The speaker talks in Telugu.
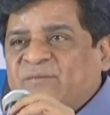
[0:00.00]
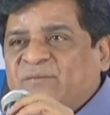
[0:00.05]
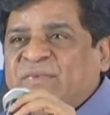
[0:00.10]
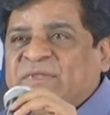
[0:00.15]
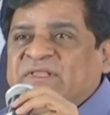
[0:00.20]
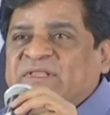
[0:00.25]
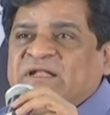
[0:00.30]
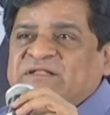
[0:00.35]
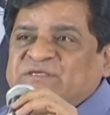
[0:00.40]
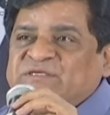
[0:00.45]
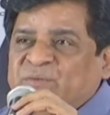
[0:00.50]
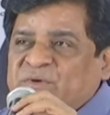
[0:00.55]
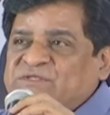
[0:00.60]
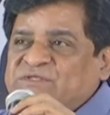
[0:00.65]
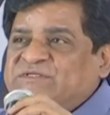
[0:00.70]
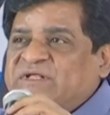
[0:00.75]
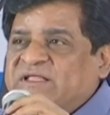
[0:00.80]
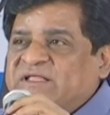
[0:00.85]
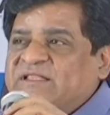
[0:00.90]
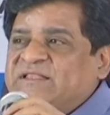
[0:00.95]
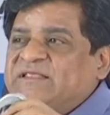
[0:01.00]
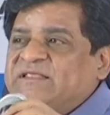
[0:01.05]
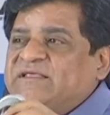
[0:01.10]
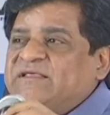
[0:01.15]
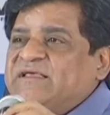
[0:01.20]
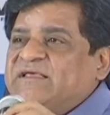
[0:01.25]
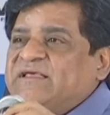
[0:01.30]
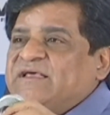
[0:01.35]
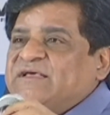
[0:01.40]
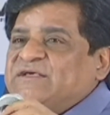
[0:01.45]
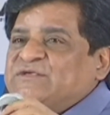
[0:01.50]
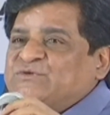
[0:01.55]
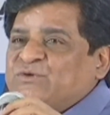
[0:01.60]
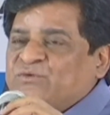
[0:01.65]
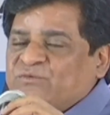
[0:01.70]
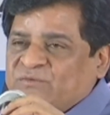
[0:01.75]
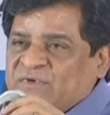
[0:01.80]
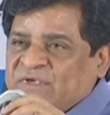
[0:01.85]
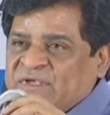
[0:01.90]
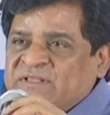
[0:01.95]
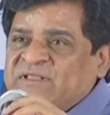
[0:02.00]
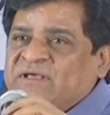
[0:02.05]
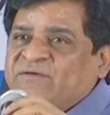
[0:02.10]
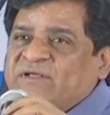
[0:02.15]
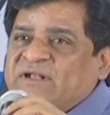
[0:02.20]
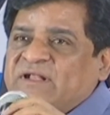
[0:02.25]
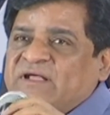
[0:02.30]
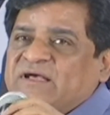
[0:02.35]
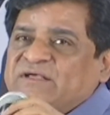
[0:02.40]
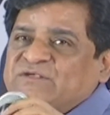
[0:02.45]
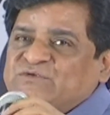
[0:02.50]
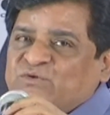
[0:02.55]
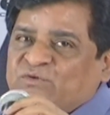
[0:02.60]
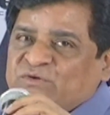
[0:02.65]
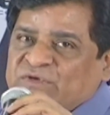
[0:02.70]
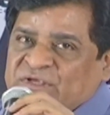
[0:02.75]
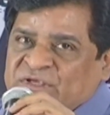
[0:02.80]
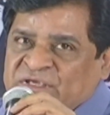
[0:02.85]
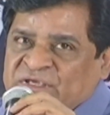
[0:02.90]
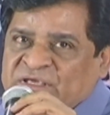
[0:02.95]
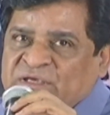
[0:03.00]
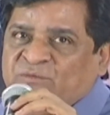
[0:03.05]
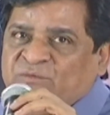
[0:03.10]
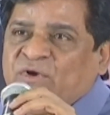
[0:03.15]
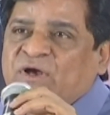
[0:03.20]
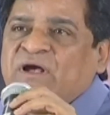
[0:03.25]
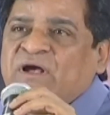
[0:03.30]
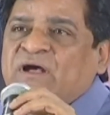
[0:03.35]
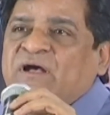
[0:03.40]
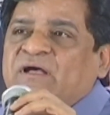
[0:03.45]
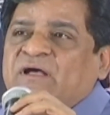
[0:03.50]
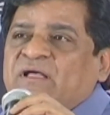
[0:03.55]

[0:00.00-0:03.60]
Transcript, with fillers: పెద్ద చెప్పడం జరిగింది సో ఏదేమైనా సో ఈ ఒక్క